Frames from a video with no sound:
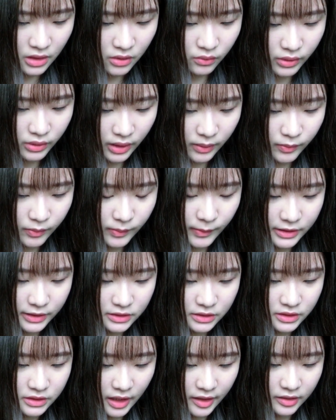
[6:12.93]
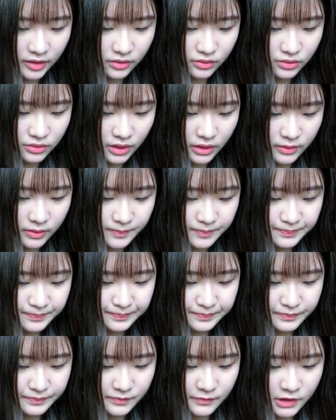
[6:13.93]
我应该不会买这个大衣，因为它
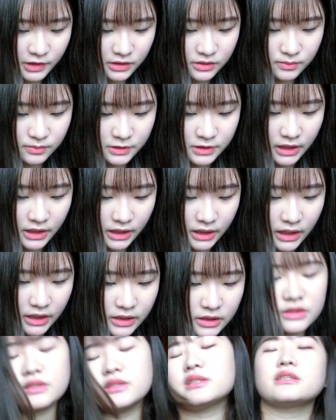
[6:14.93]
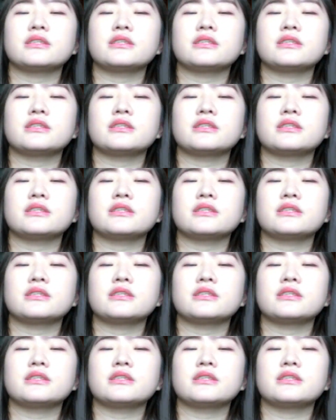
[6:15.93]
怎么讲，它